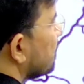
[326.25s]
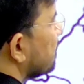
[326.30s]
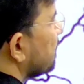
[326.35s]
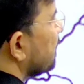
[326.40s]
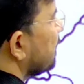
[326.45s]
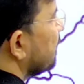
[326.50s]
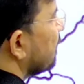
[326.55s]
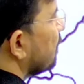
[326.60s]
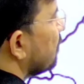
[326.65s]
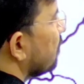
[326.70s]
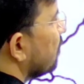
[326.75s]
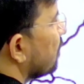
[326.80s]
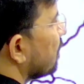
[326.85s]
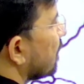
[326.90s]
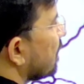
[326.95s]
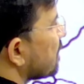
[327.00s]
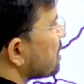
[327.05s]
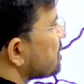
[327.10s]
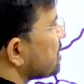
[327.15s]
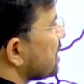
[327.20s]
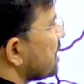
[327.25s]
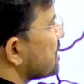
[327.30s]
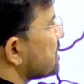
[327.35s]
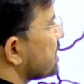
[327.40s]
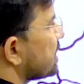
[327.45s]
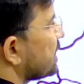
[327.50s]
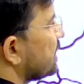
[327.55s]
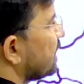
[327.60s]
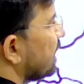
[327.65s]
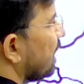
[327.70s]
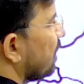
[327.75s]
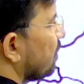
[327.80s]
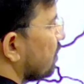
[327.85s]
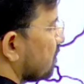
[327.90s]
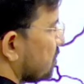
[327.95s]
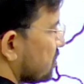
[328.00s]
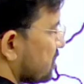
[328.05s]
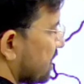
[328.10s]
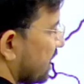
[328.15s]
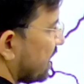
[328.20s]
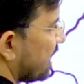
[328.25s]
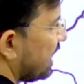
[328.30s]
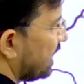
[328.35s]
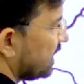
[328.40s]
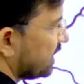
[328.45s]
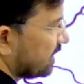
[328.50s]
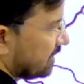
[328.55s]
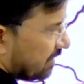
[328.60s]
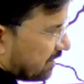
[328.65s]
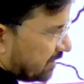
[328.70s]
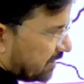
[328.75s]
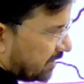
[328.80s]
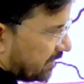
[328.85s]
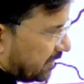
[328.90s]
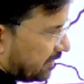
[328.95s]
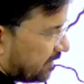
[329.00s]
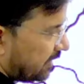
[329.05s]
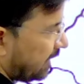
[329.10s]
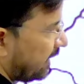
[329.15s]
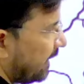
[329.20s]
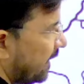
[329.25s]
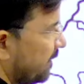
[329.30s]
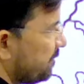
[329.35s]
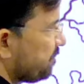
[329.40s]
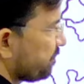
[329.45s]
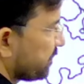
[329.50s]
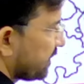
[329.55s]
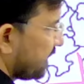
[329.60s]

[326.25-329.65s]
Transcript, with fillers: तीन और स्थल से घिरा हो तो उसे खाड़ी कहते हैं ठीक है